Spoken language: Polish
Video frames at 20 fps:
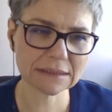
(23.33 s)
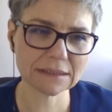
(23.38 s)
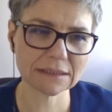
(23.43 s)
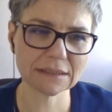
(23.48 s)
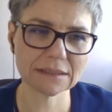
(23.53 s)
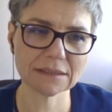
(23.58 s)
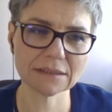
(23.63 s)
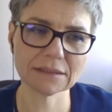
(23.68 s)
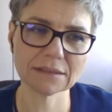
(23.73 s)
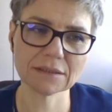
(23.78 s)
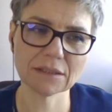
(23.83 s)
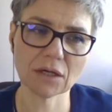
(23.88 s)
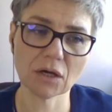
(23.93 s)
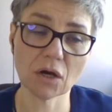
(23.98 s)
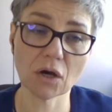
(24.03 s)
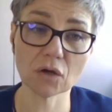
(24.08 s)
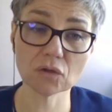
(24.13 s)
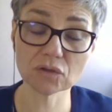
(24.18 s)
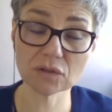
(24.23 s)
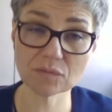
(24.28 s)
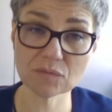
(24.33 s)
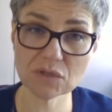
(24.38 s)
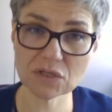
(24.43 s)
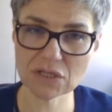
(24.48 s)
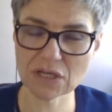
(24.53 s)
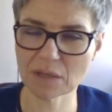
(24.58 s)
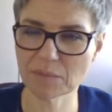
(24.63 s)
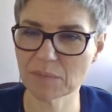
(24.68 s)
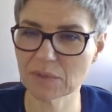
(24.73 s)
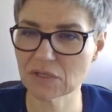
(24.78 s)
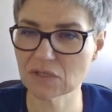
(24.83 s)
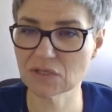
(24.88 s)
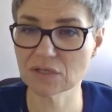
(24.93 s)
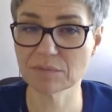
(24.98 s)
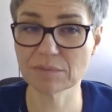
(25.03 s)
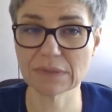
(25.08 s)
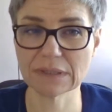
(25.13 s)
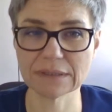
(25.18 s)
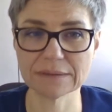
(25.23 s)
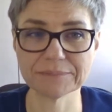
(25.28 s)
y, o tym dzisiaj
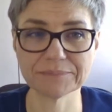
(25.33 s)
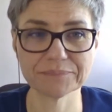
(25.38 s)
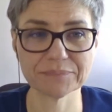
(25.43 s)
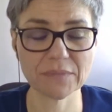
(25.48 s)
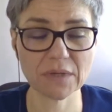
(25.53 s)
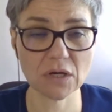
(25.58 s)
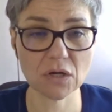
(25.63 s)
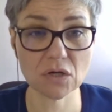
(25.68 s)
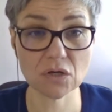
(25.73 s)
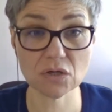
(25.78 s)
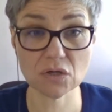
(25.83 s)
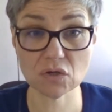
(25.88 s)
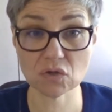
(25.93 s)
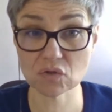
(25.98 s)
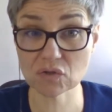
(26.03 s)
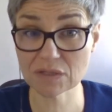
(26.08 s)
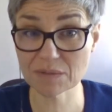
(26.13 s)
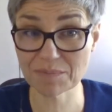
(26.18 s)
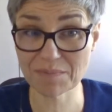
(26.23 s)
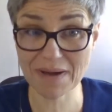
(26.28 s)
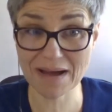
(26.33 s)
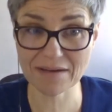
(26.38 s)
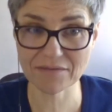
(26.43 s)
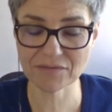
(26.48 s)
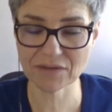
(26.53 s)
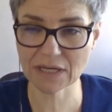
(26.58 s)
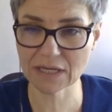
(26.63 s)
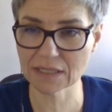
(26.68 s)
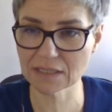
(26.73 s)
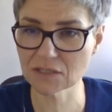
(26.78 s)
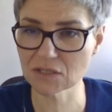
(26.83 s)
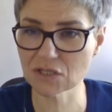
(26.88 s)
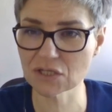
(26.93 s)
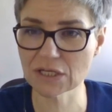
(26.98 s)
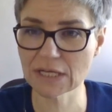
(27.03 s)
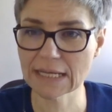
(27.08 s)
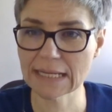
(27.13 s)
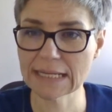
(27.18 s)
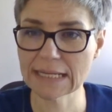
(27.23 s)
będziemy e, rozmawiać